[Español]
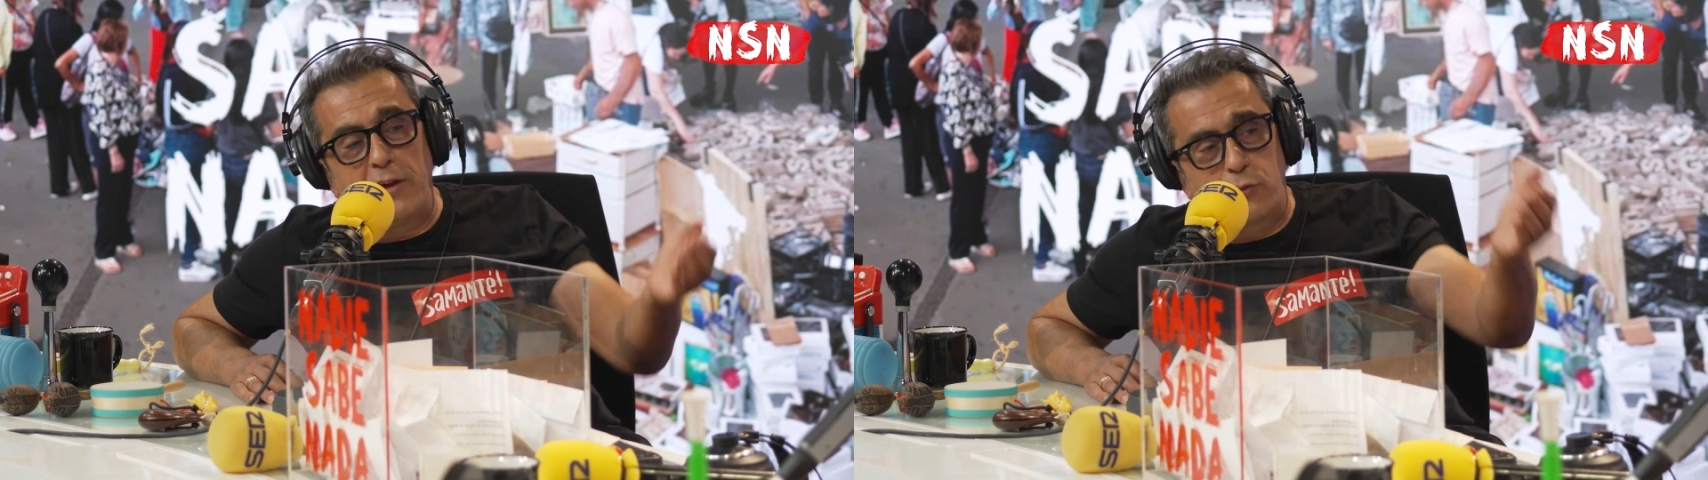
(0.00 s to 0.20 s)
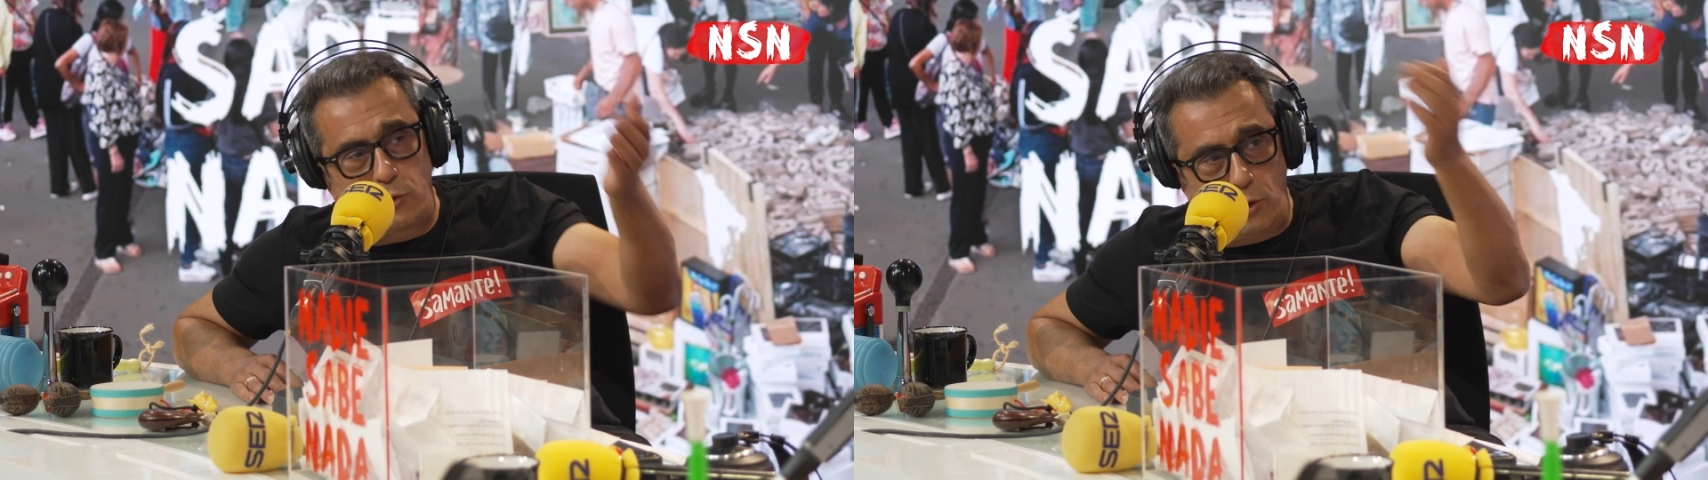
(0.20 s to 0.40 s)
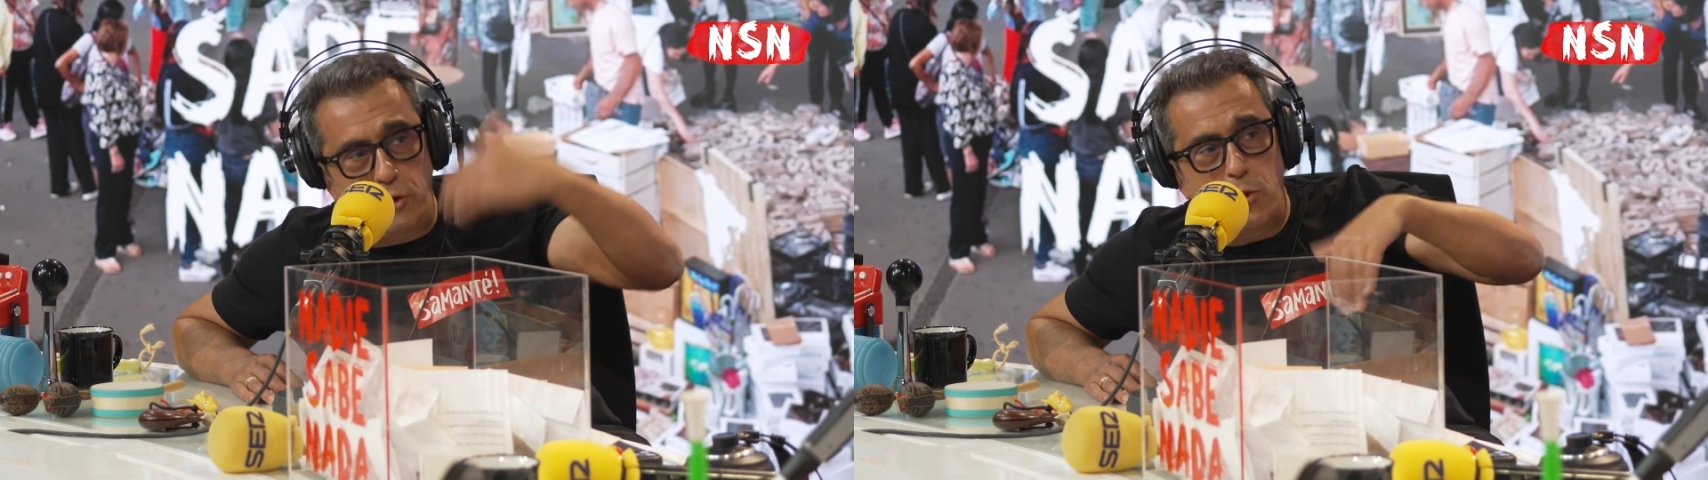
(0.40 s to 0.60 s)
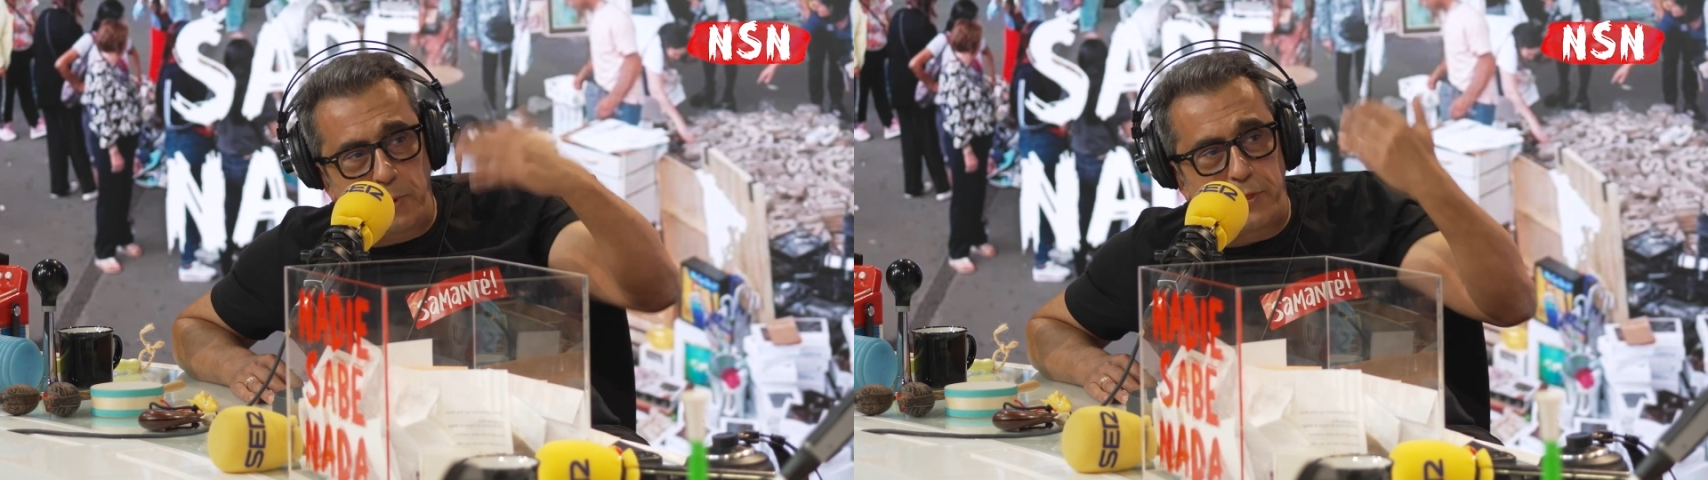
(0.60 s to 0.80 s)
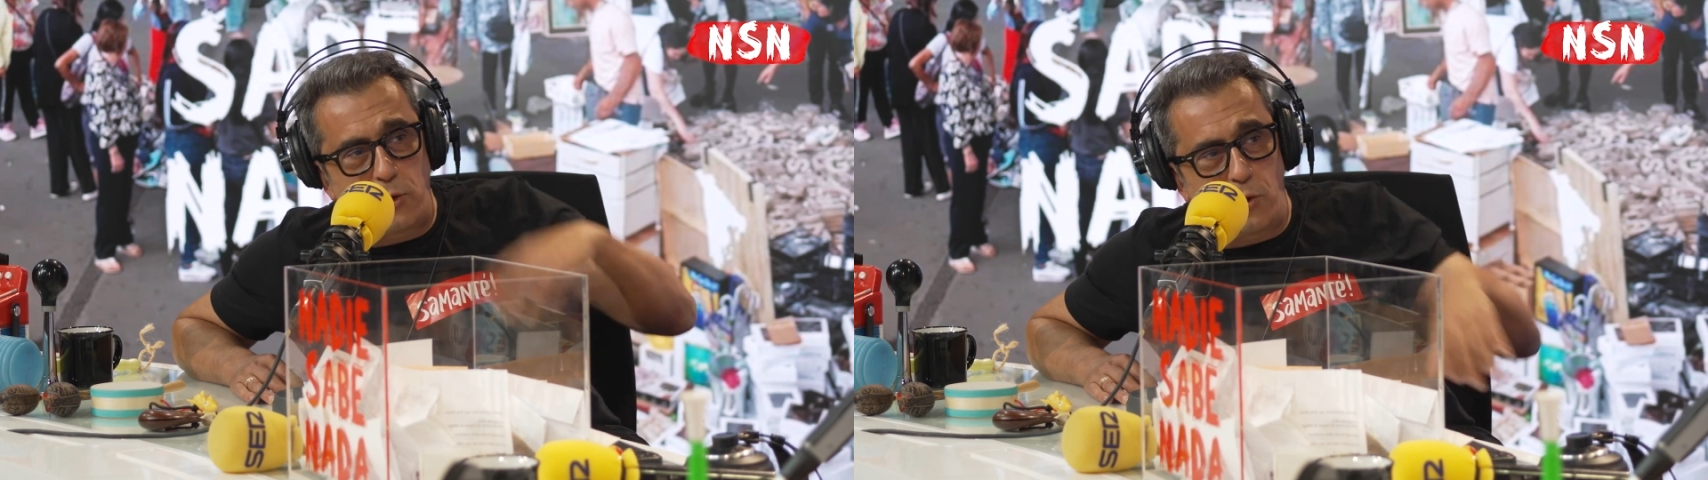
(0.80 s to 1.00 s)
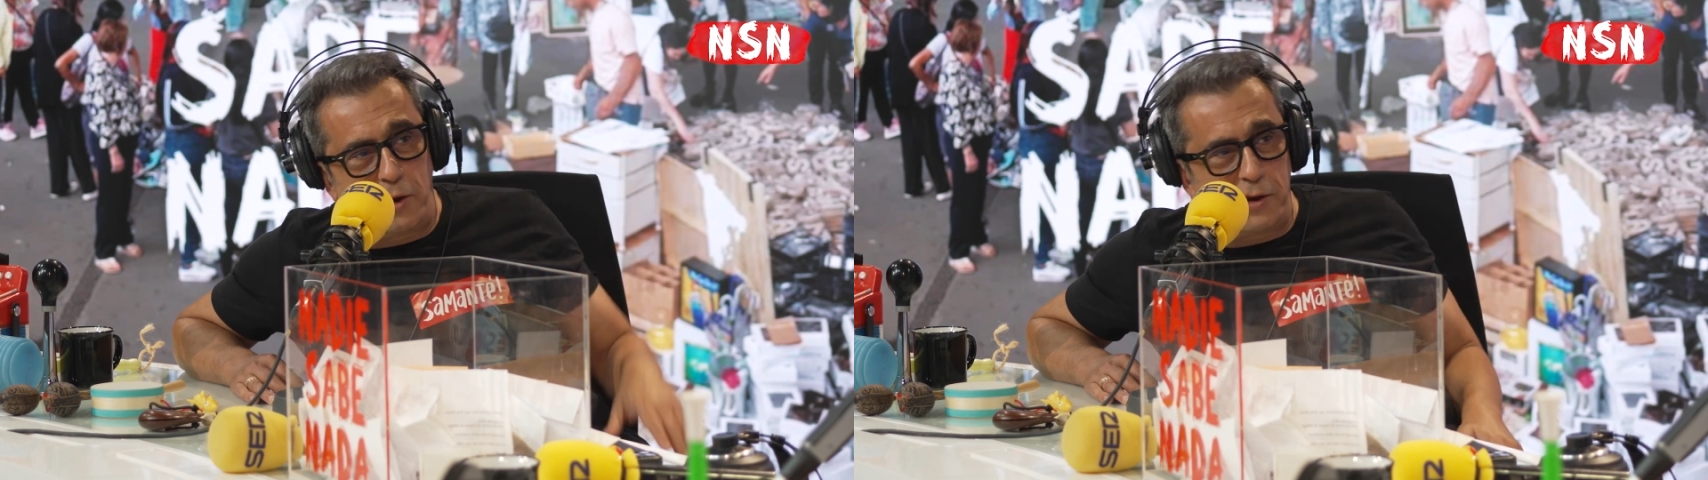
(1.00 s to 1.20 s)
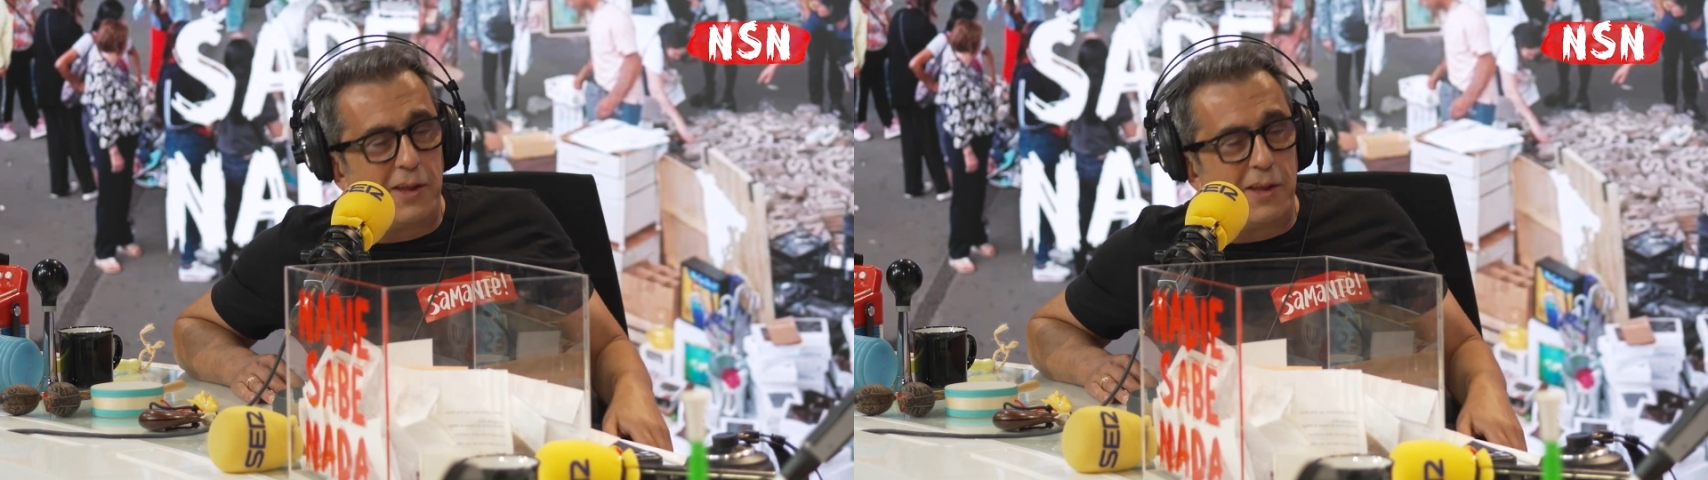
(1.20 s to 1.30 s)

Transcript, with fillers: es cuando el niño empieza a llorar. ¿eh?